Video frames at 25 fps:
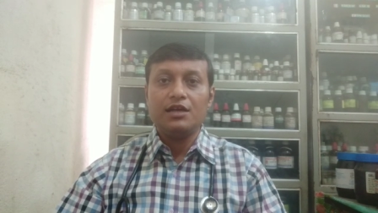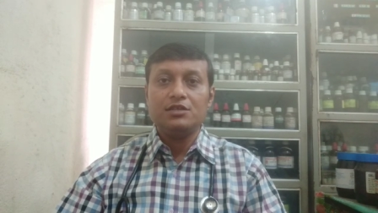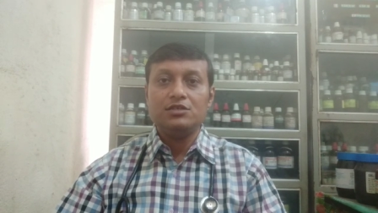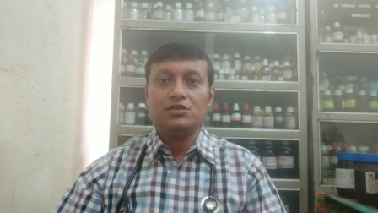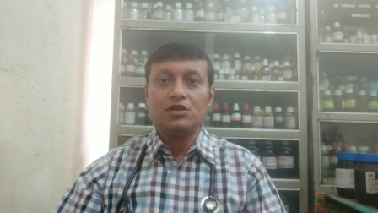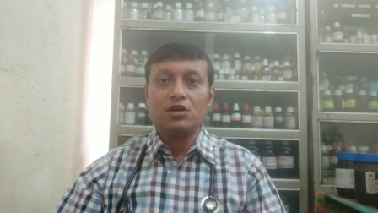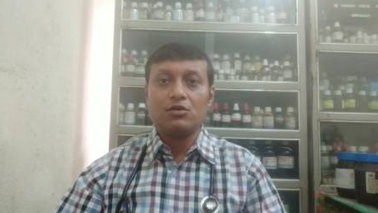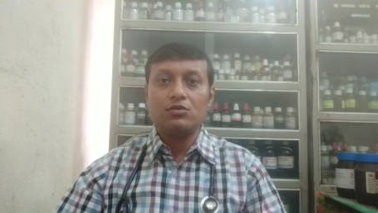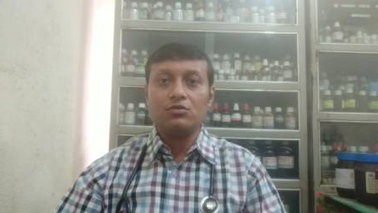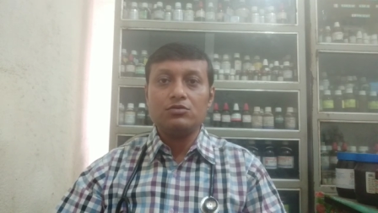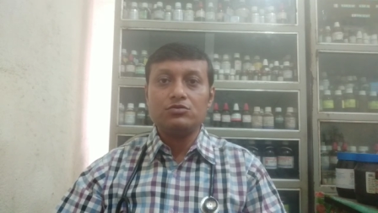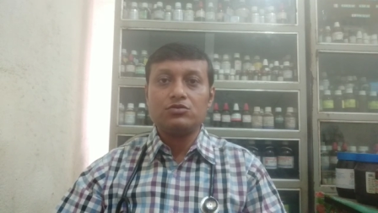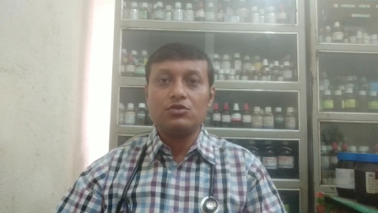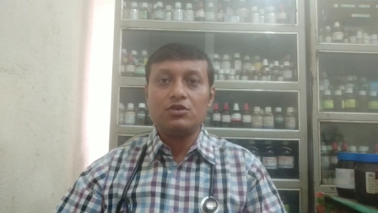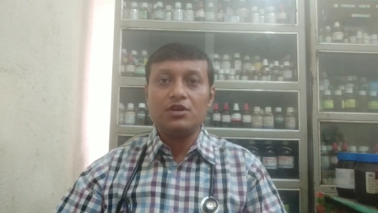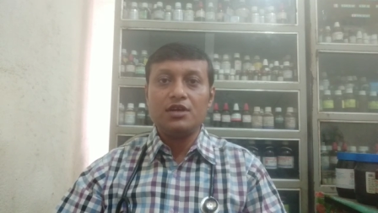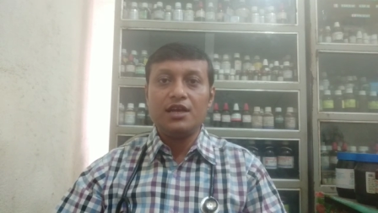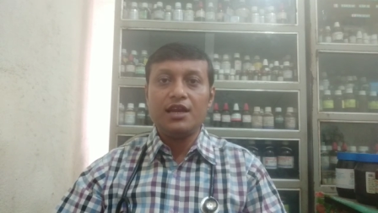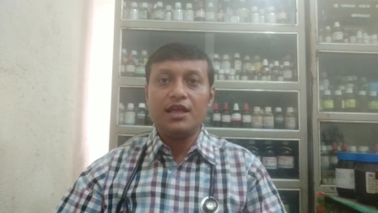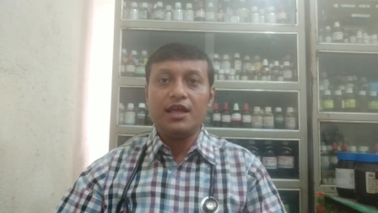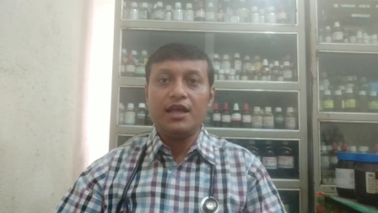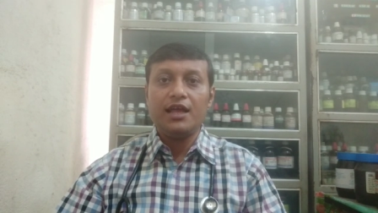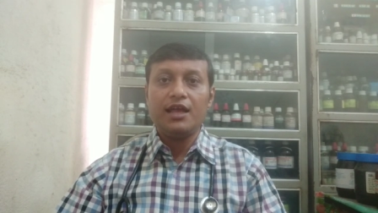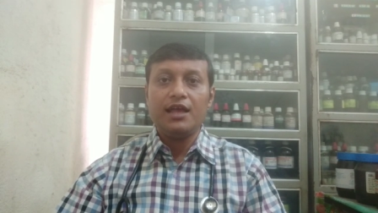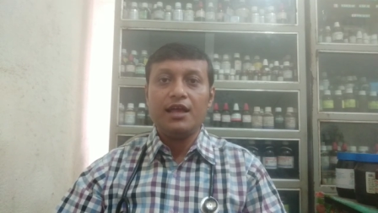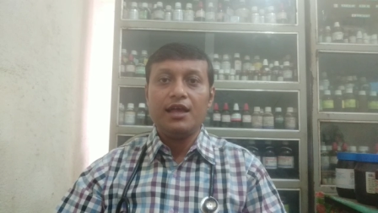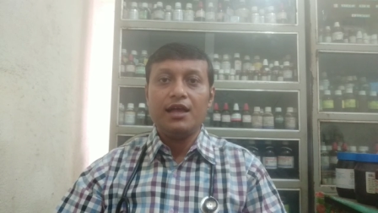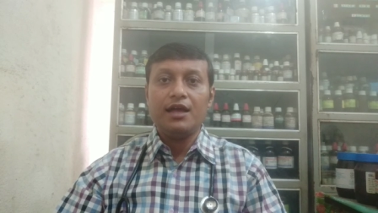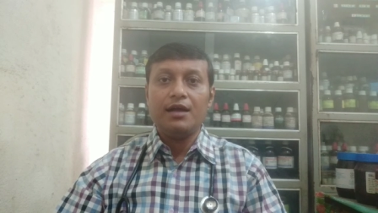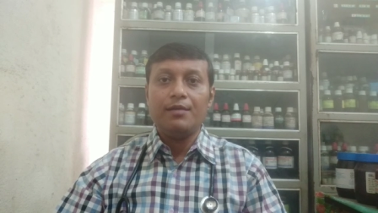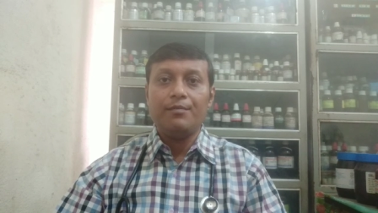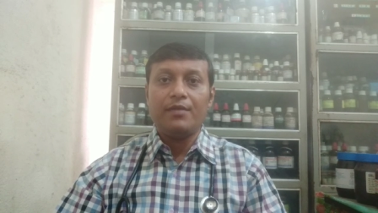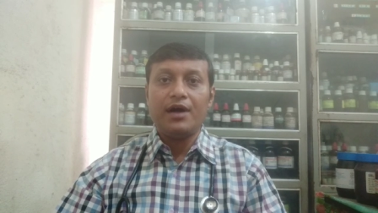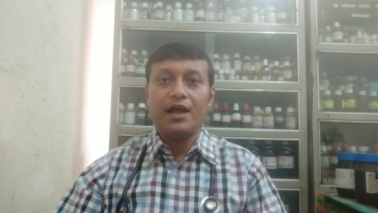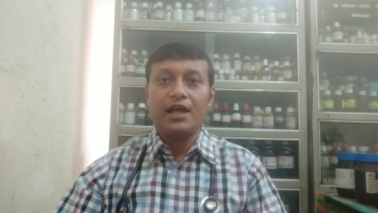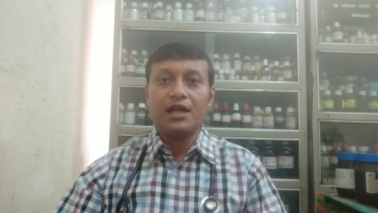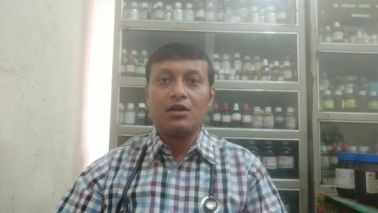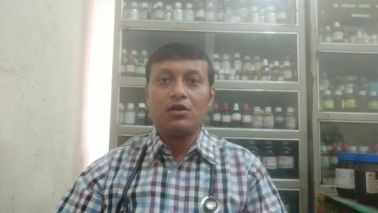যখন শরীরে
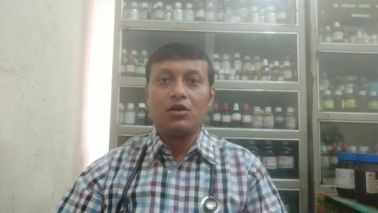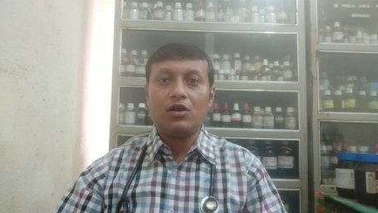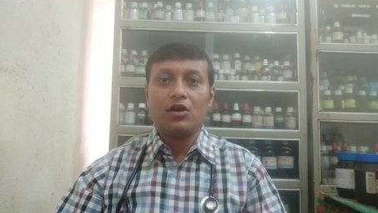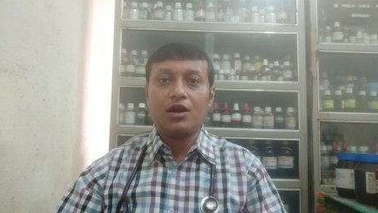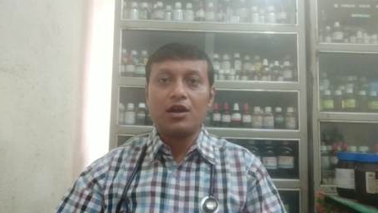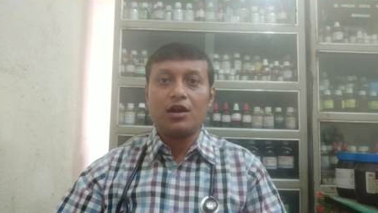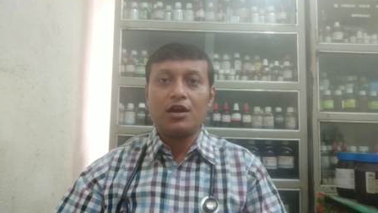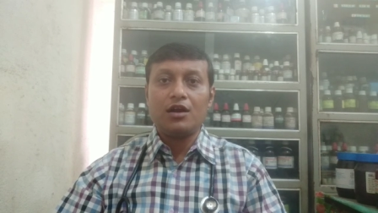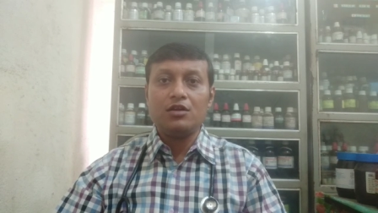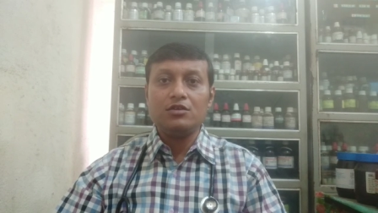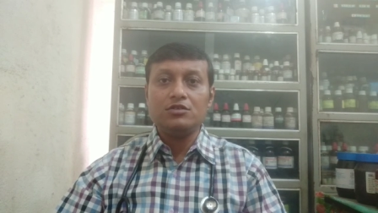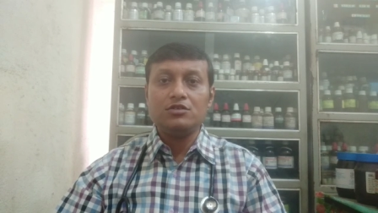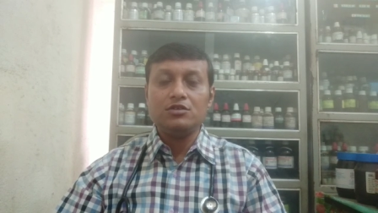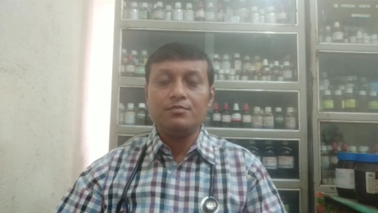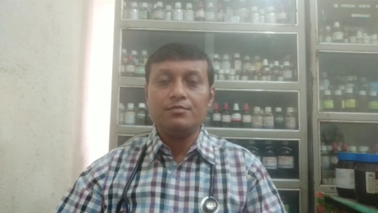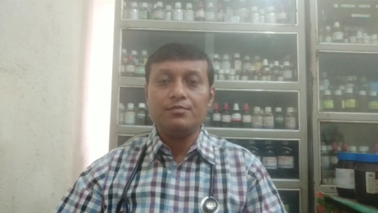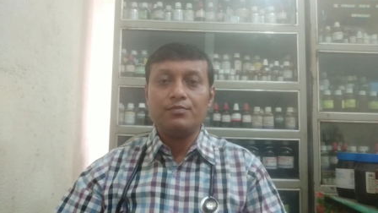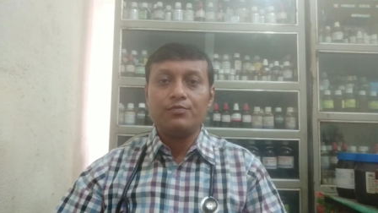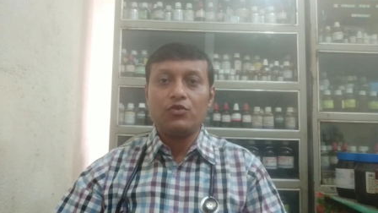মাইক্রো অর্গানিজম